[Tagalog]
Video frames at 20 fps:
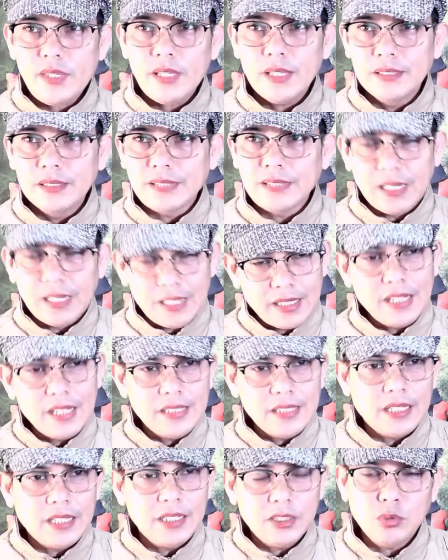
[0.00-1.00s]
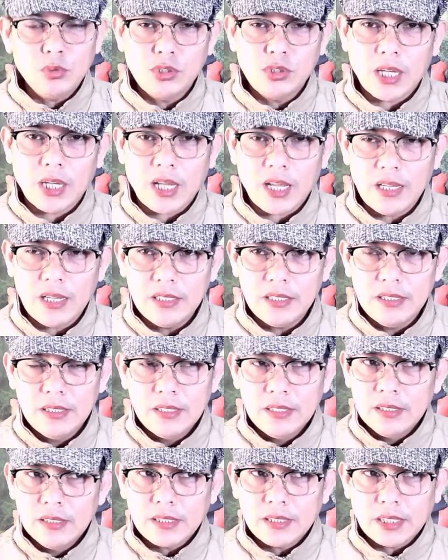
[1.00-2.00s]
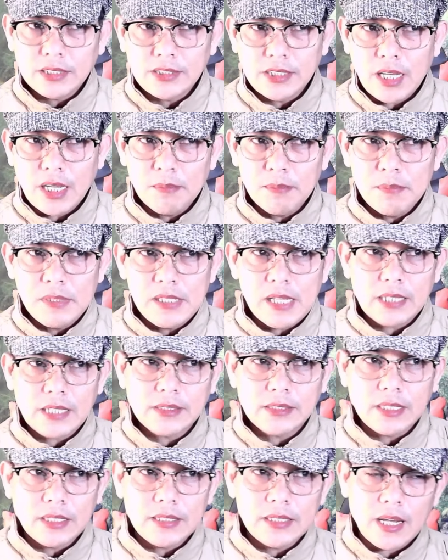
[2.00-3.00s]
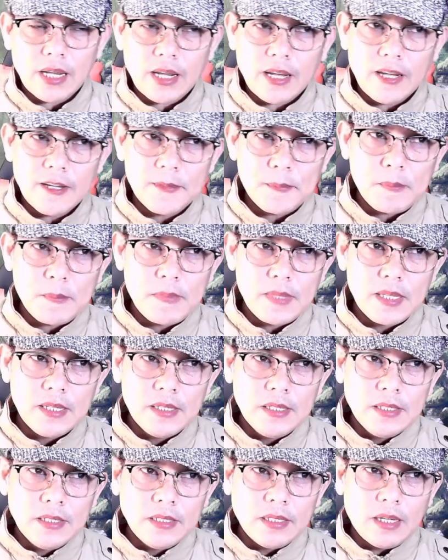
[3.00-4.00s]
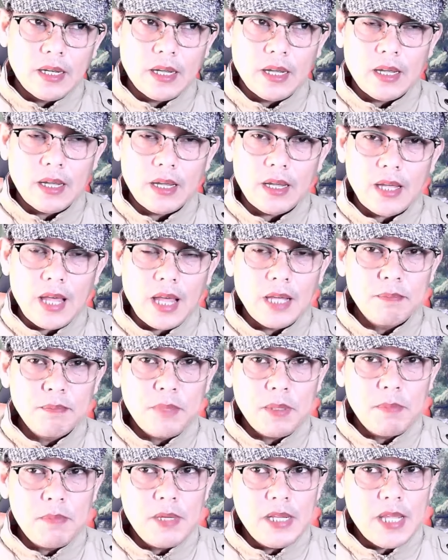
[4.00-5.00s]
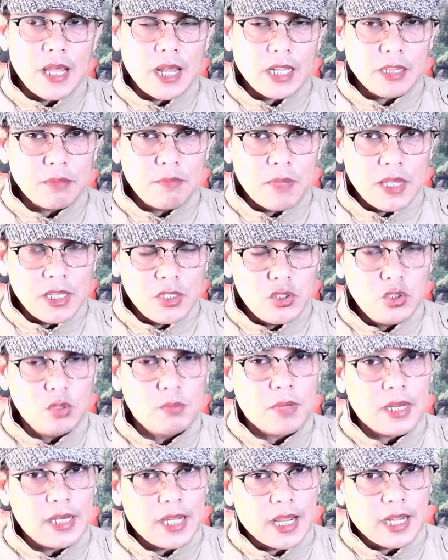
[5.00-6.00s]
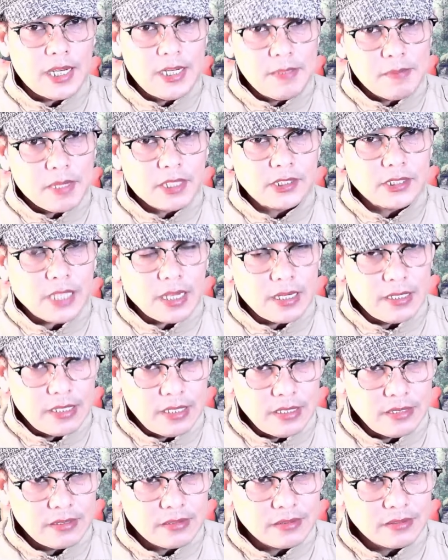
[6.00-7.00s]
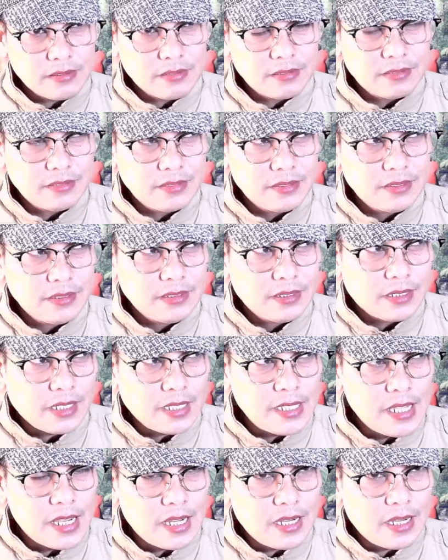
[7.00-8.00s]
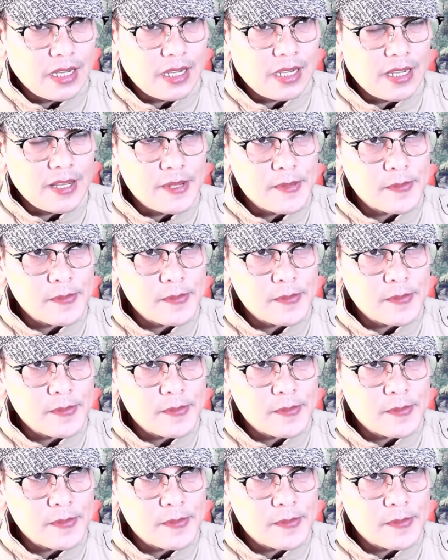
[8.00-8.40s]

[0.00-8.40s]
talagang nalito siya kasi ang binasa niya uh, ang Biblia at medyo malalim ang salin. Kaya nga